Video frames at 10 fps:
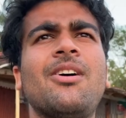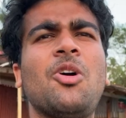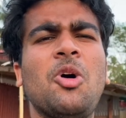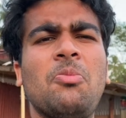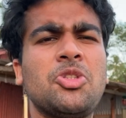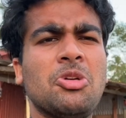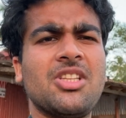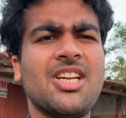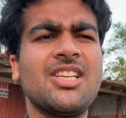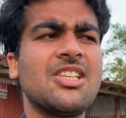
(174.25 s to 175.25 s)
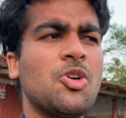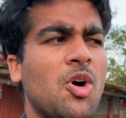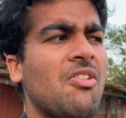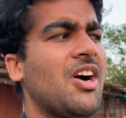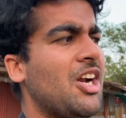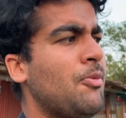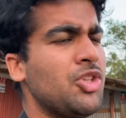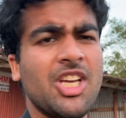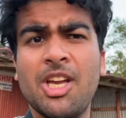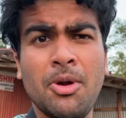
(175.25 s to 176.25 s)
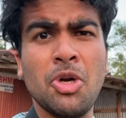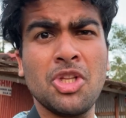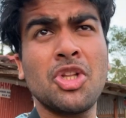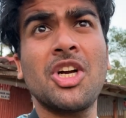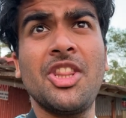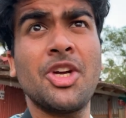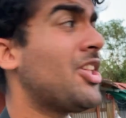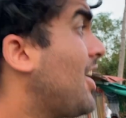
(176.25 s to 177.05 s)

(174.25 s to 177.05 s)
और बीचों की तरह ऐसे गोवा वगैरह में होते हैं कि भीड़ होती है तो गंदगी होती है